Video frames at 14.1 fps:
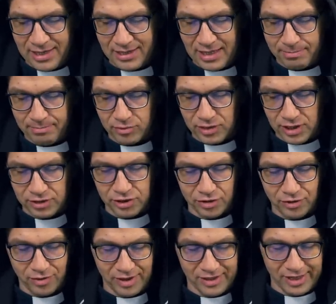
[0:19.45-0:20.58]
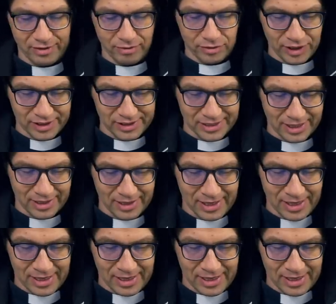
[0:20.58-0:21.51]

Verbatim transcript: na poczęcie kolejnego dziecka.